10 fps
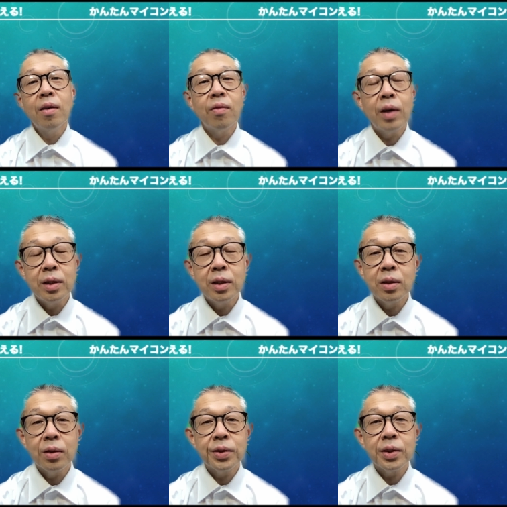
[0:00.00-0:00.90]
毎
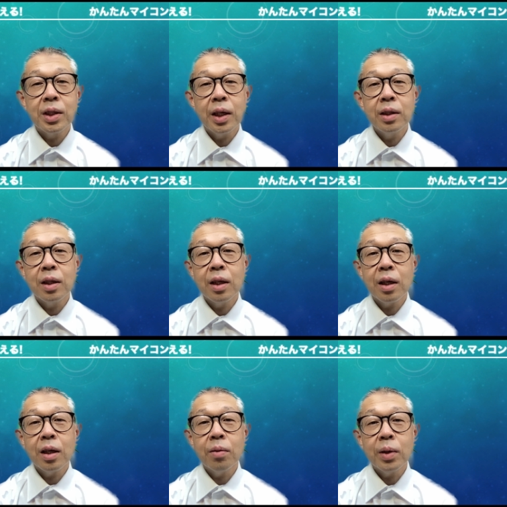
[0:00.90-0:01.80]
日お付き合いいただ
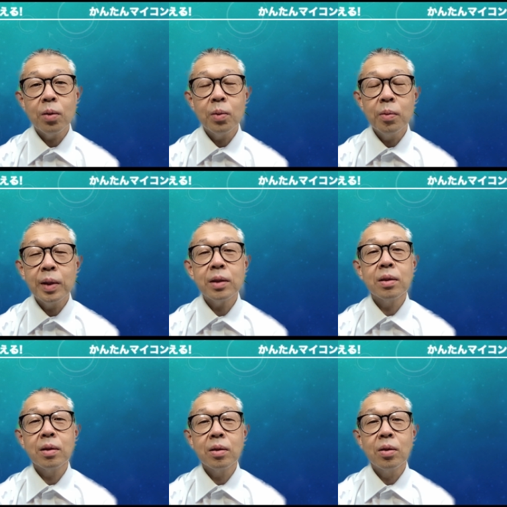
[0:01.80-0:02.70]
ければと思いま
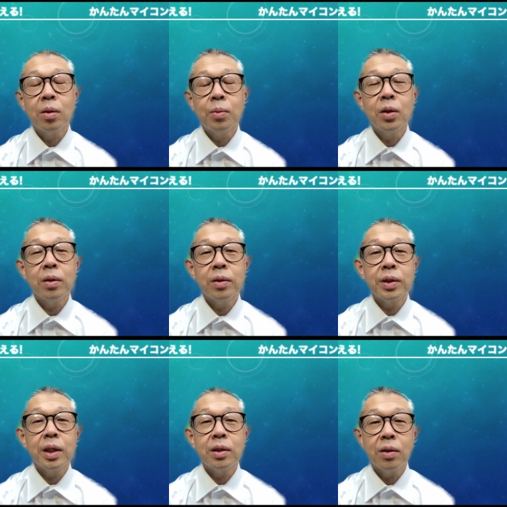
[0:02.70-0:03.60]
す。今日もご
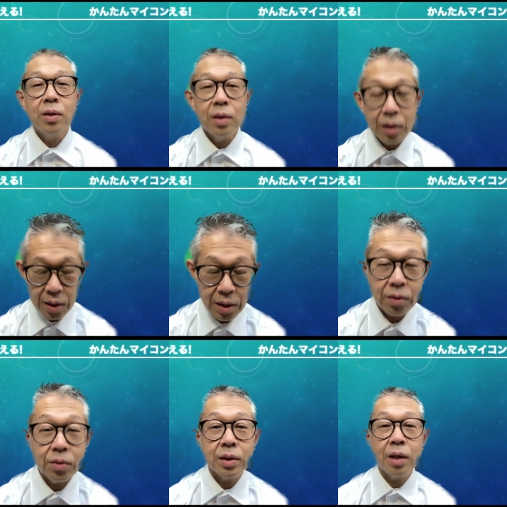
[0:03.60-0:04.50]
清聴ありが
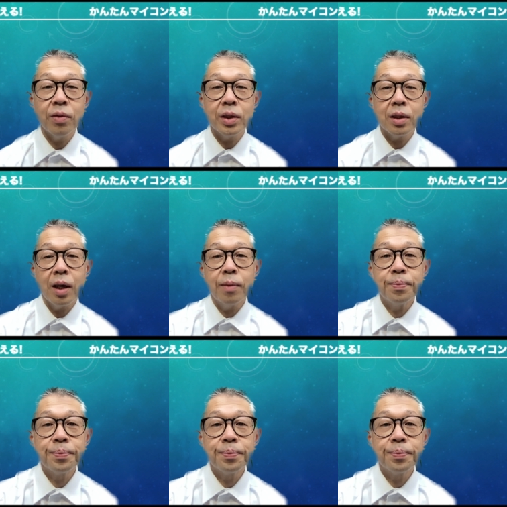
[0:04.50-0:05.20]
とうございました。